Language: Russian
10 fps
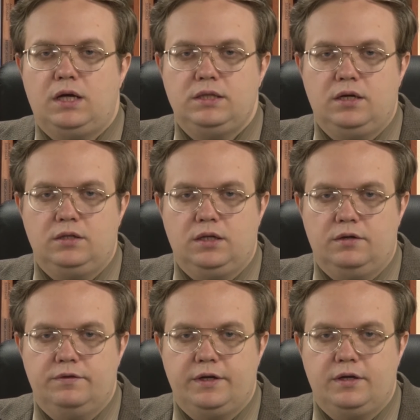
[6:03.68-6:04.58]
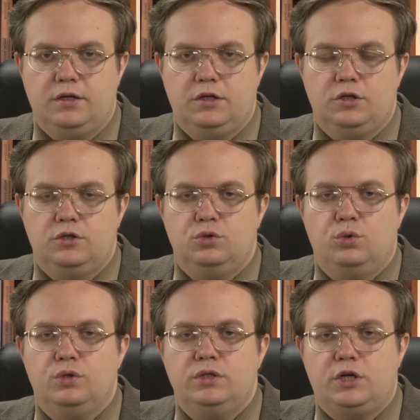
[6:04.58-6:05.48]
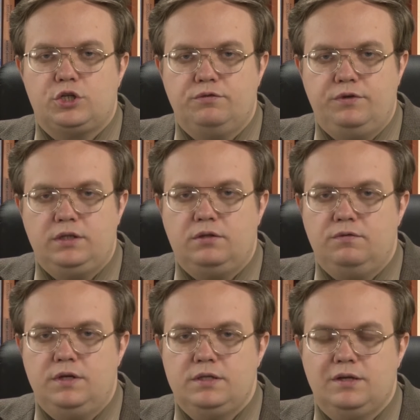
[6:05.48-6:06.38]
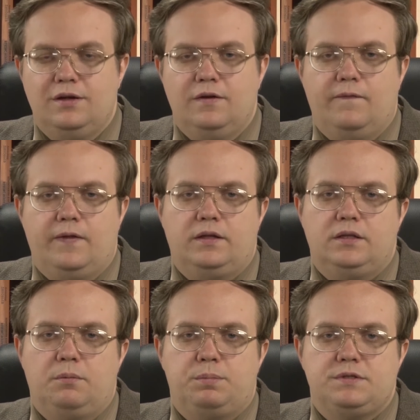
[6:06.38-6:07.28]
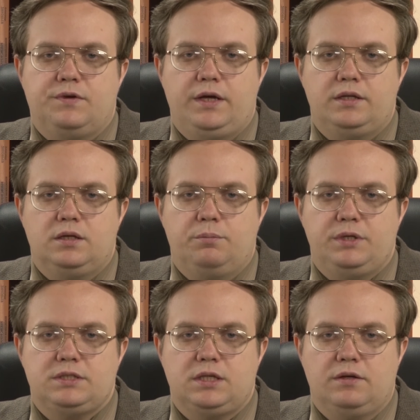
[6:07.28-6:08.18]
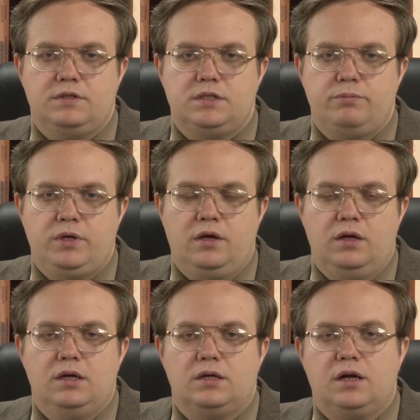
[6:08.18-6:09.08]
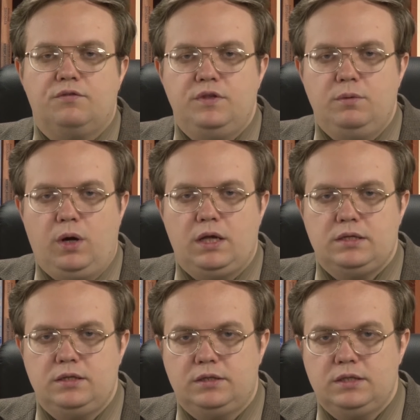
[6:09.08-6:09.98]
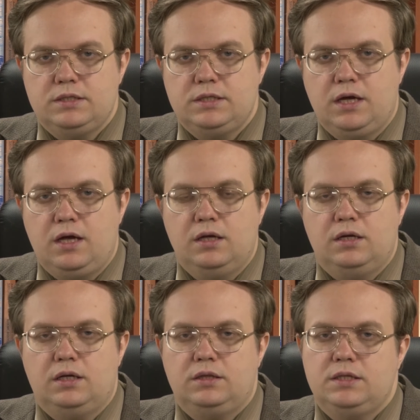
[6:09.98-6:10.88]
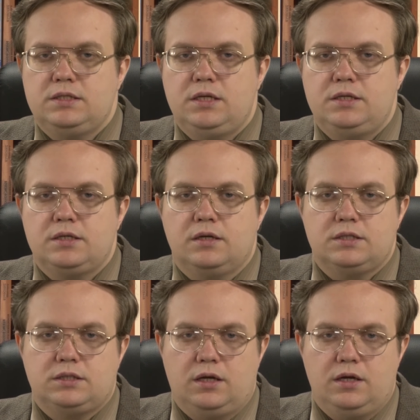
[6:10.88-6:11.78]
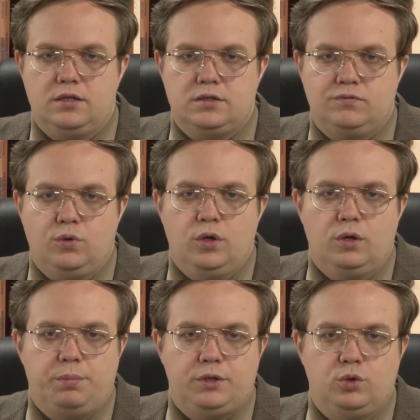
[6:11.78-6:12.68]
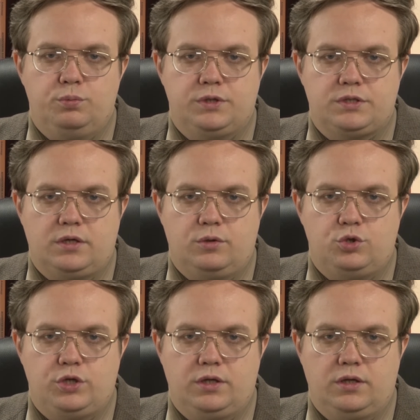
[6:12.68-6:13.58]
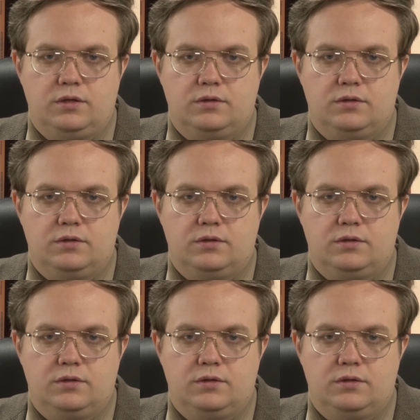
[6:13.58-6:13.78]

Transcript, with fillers: одноглавая, но даже в этом виде она позволяет нам представить себе, как внимательно князья относились к строительству подобных сооружений.